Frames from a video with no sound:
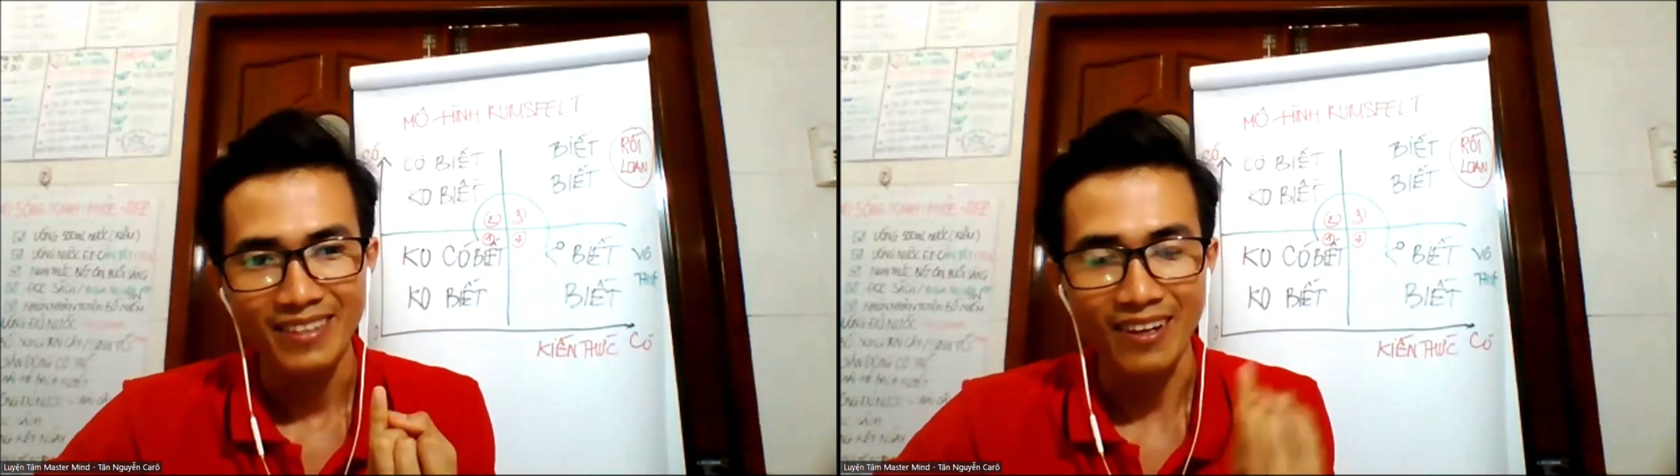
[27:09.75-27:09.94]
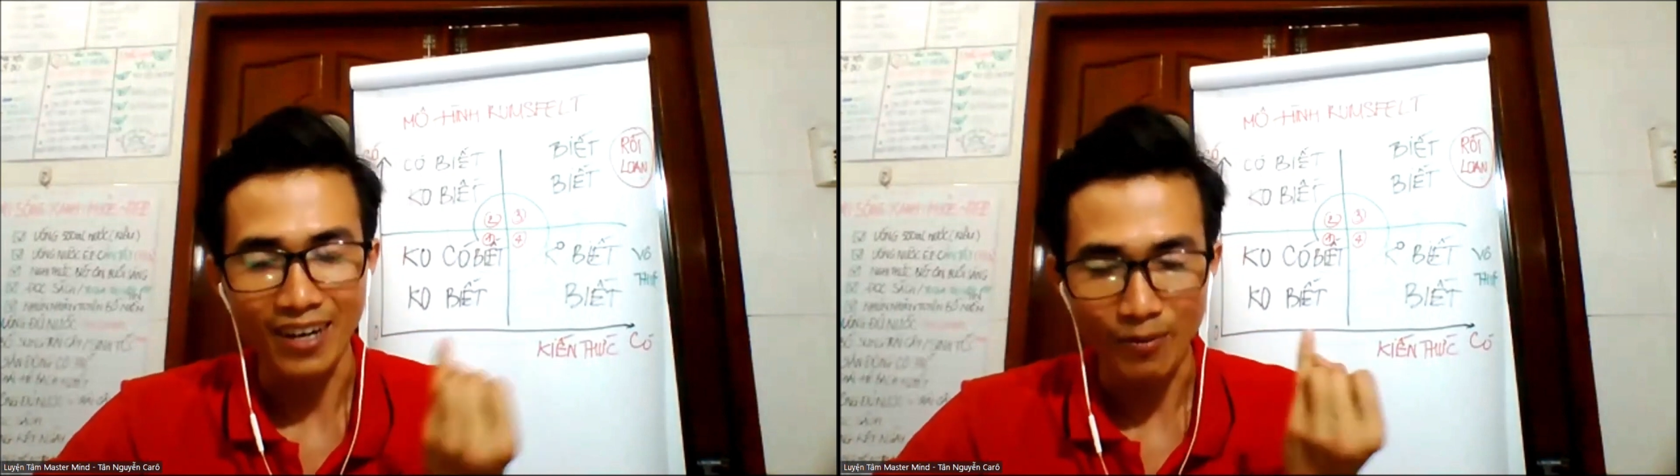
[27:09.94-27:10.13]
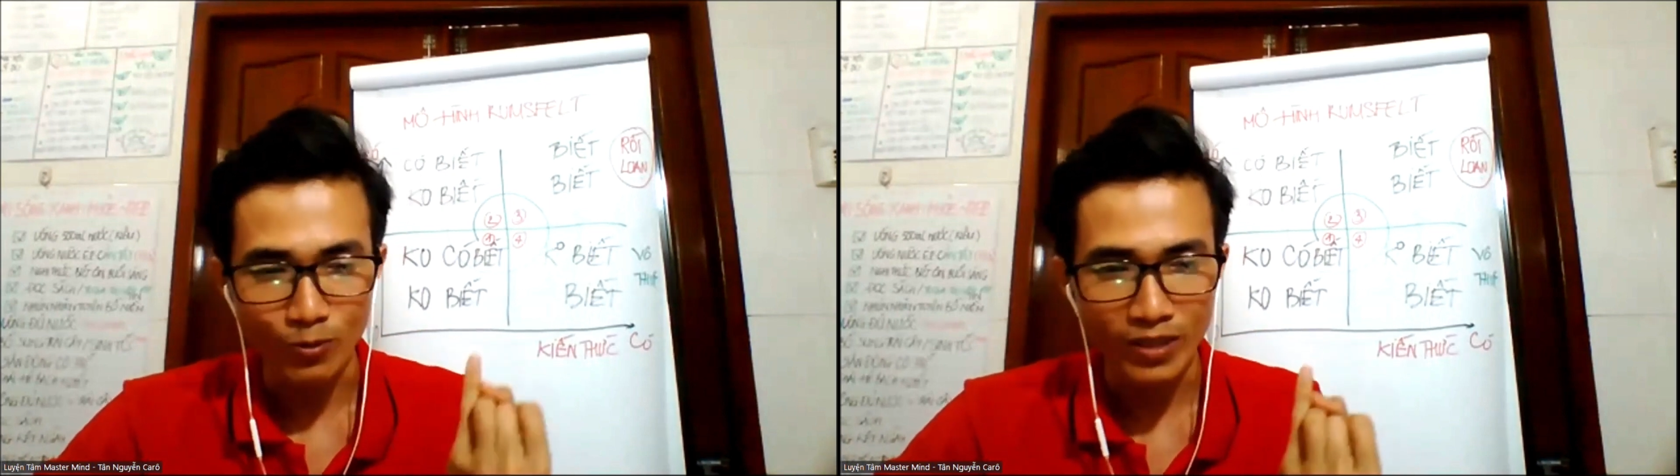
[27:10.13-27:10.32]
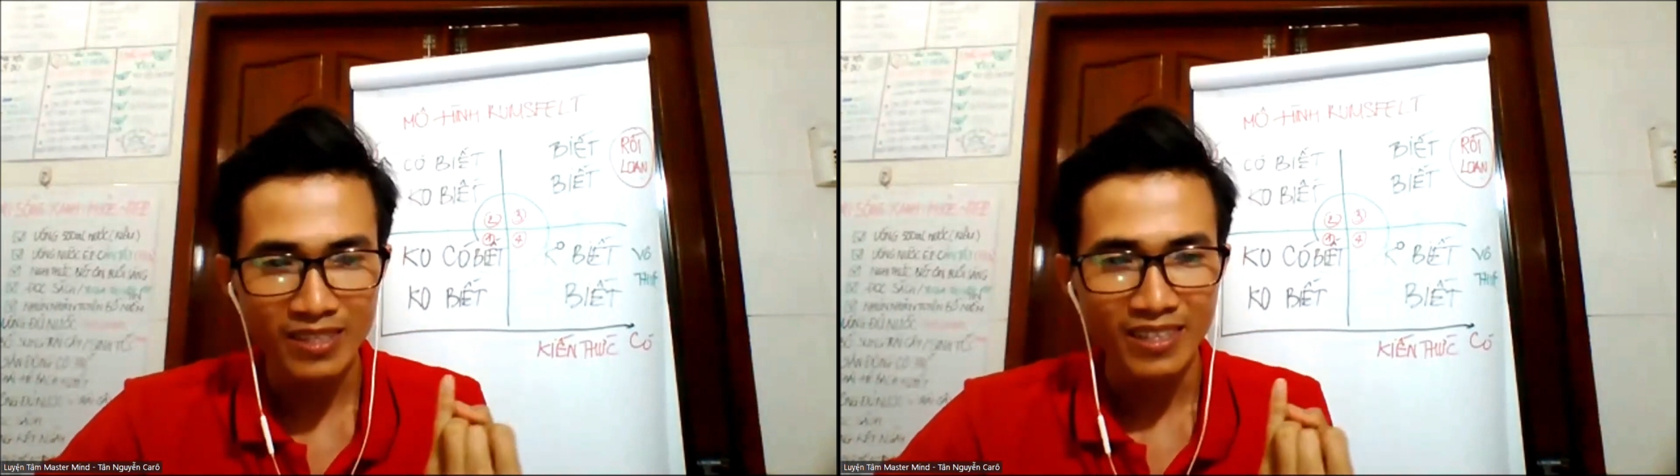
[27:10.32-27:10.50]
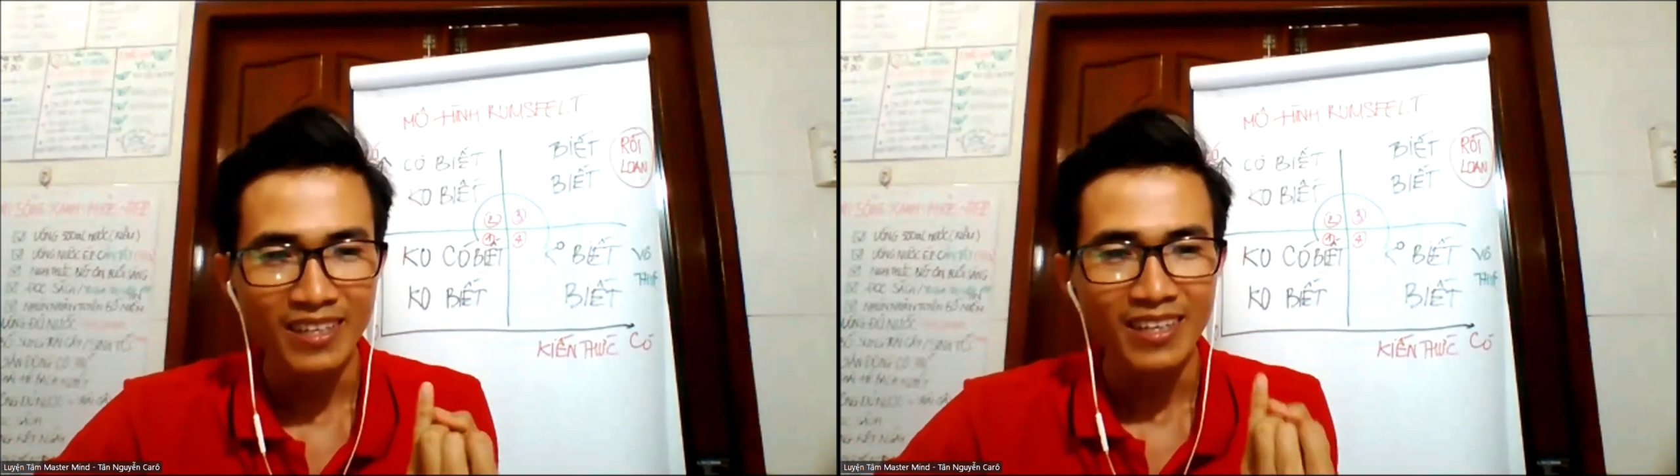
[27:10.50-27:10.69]
hoặc à, gần một
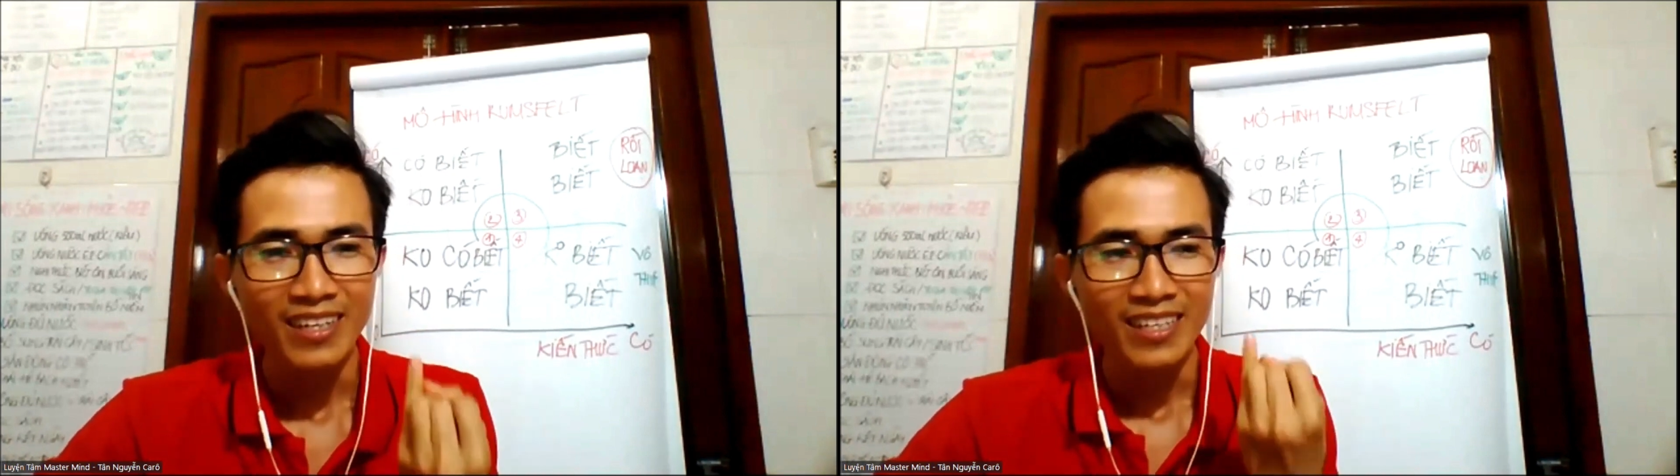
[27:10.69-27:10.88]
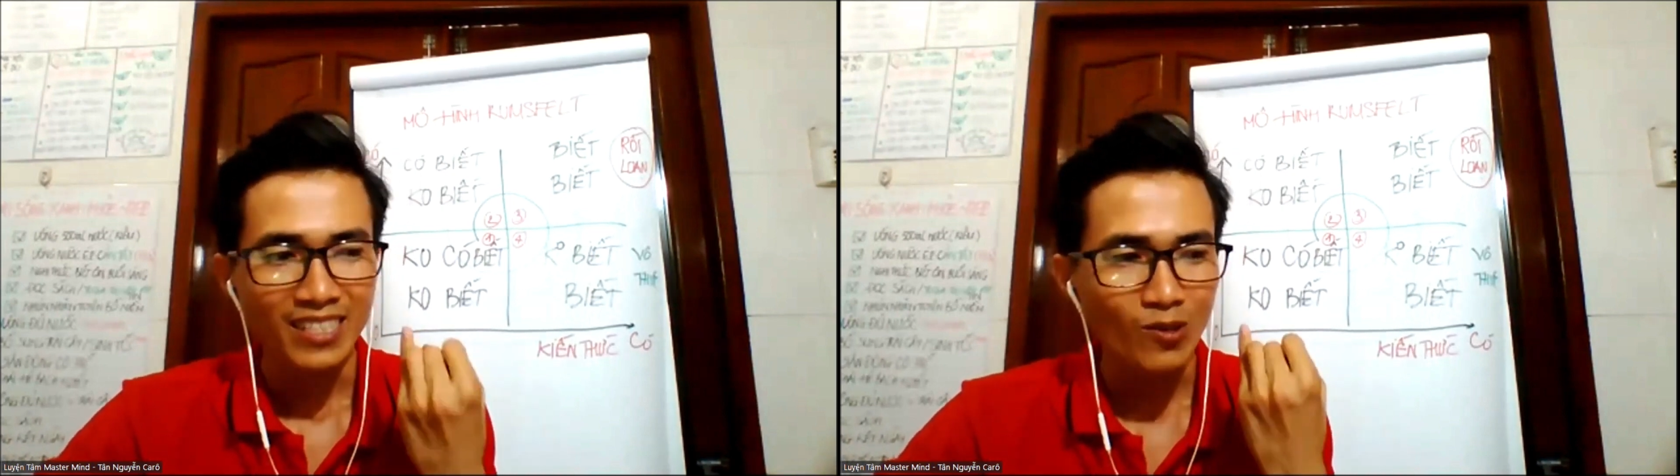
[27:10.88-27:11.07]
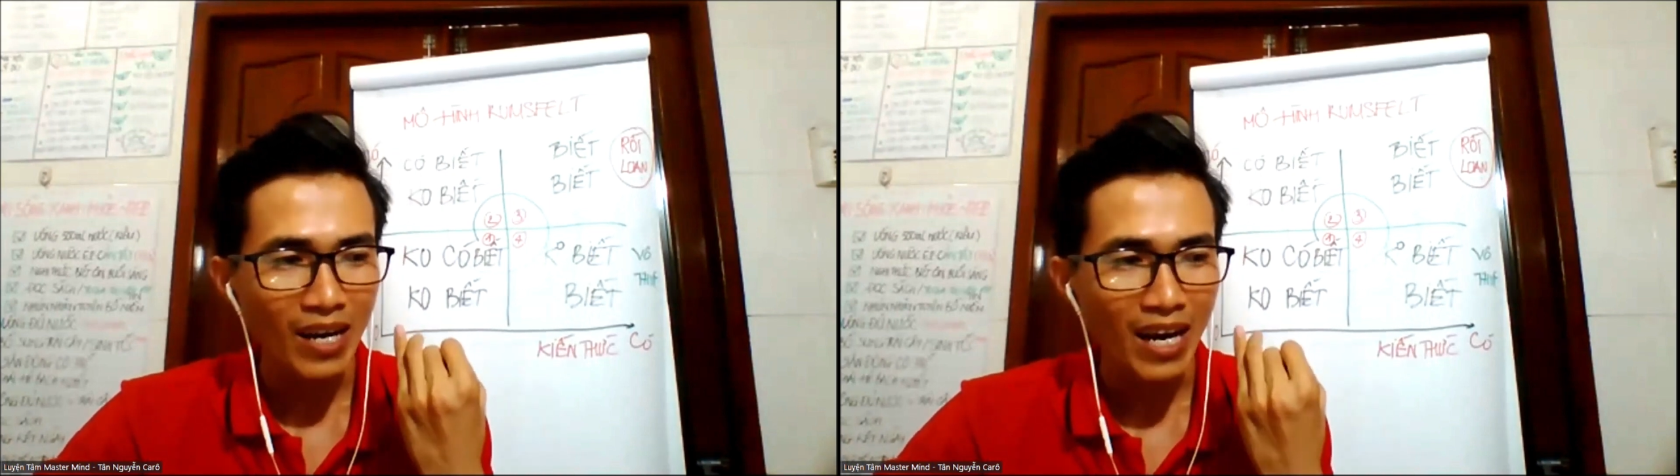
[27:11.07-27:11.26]
tiếng sau